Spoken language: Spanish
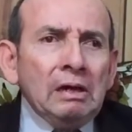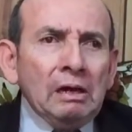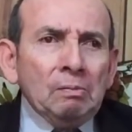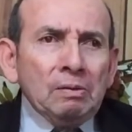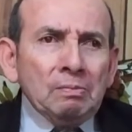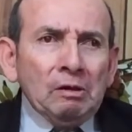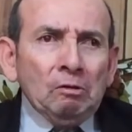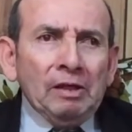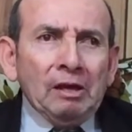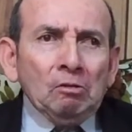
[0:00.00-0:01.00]
El
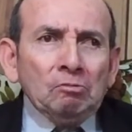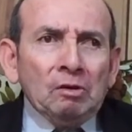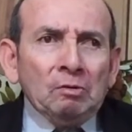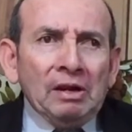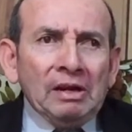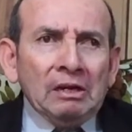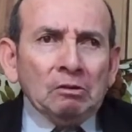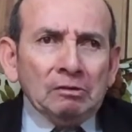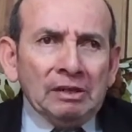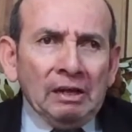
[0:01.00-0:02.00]
primero de ellos fue un
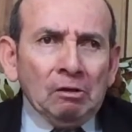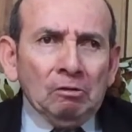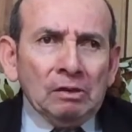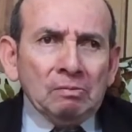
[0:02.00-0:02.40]
anecdotario